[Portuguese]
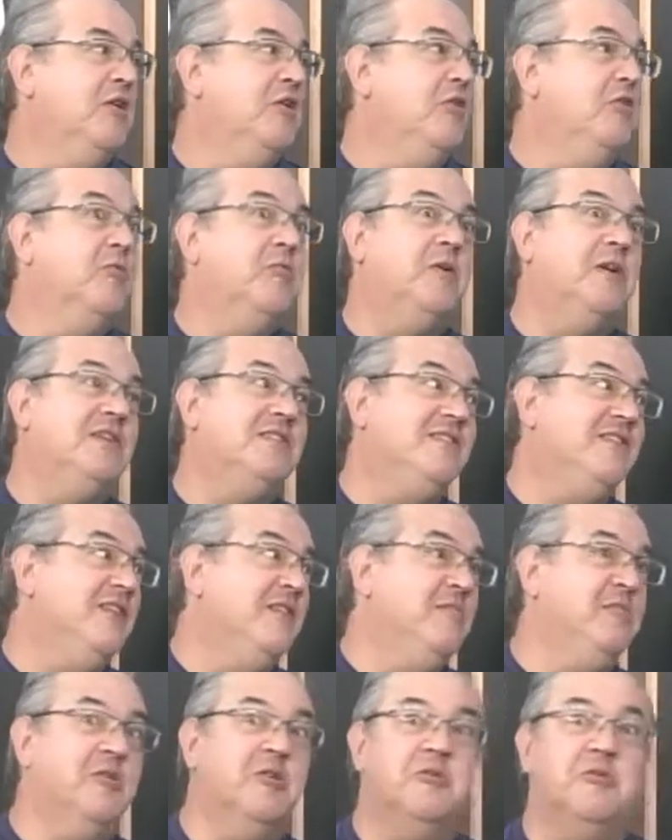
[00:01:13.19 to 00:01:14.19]
O prazer é
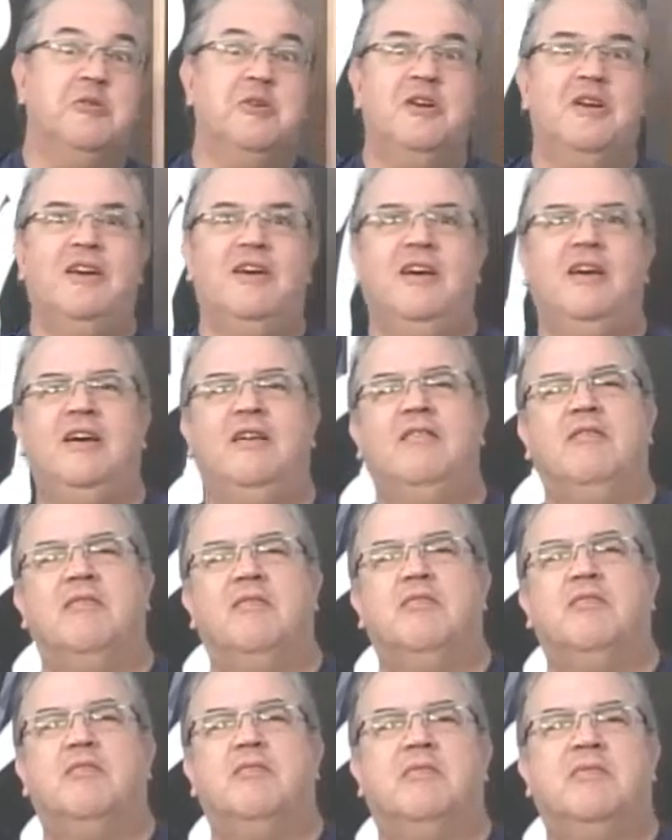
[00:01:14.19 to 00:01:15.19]
meu, né?
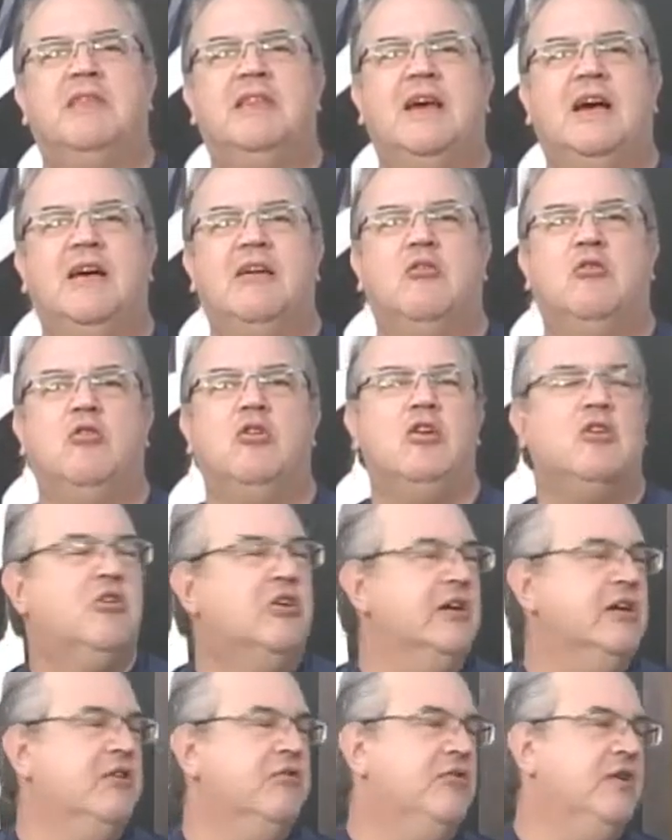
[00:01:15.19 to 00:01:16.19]
Estar tá
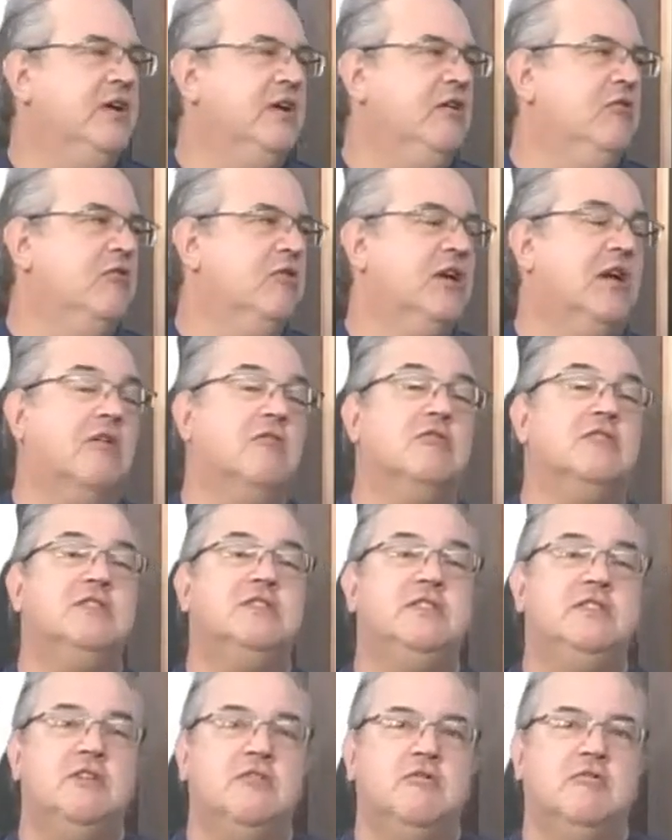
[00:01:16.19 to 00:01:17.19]
colocando aí o que
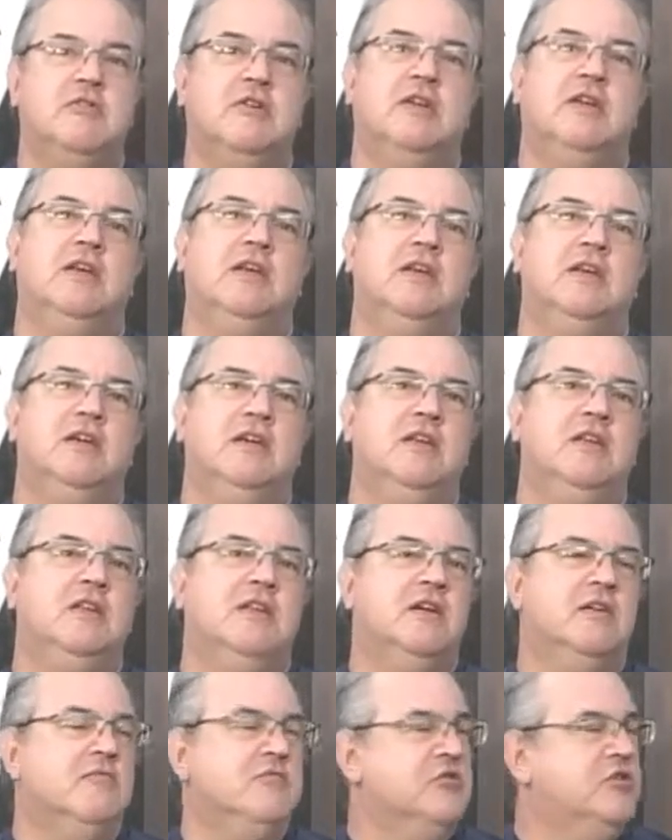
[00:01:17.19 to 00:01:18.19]
aconteceu em
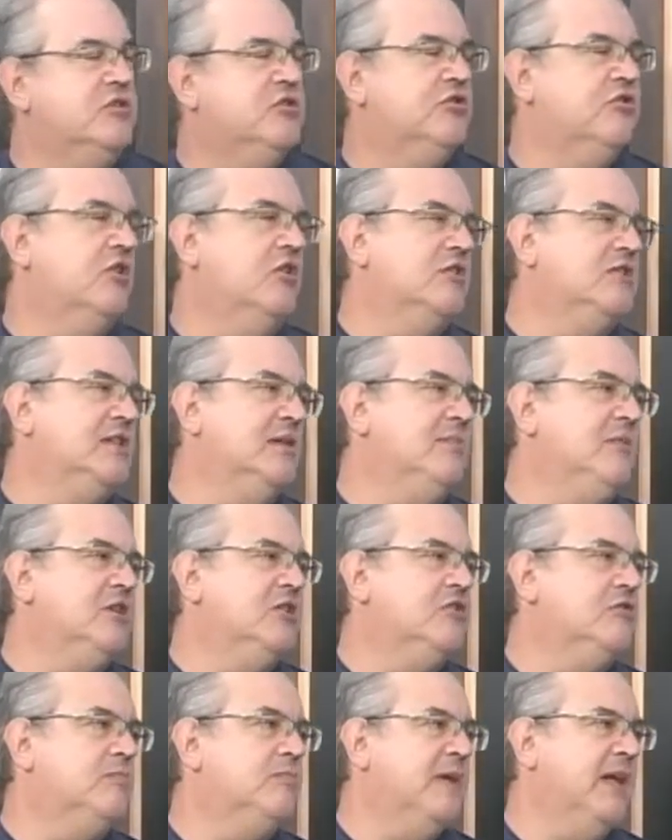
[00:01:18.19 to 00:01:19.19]
termos de Jogos Abertos
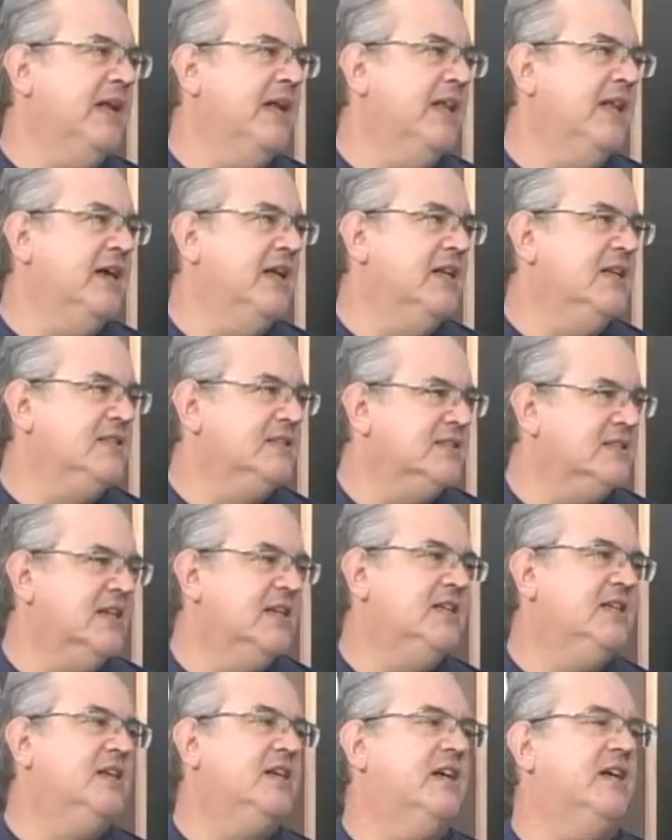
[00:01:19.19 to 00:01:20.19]
do Paraná na cidade
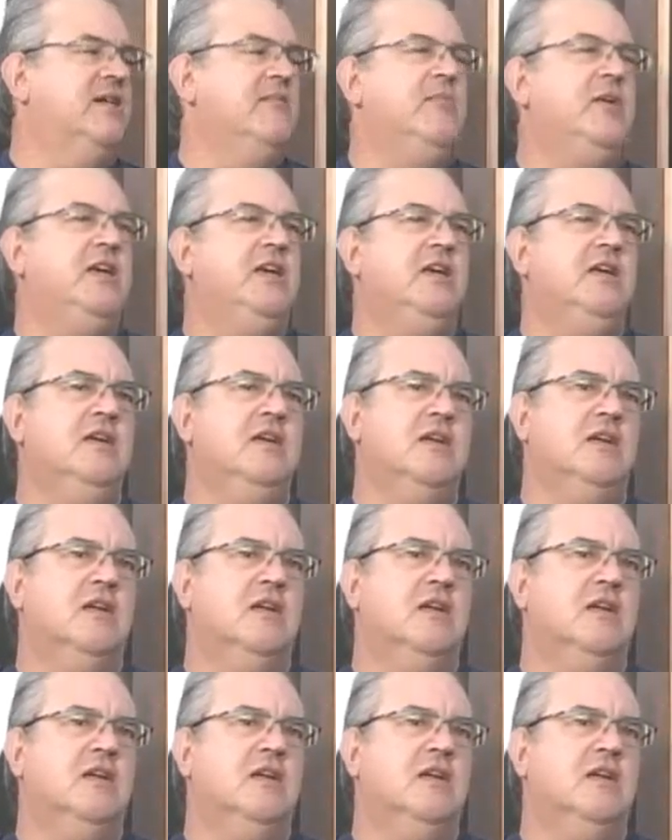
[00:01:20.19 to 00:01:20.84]
de Carambeí.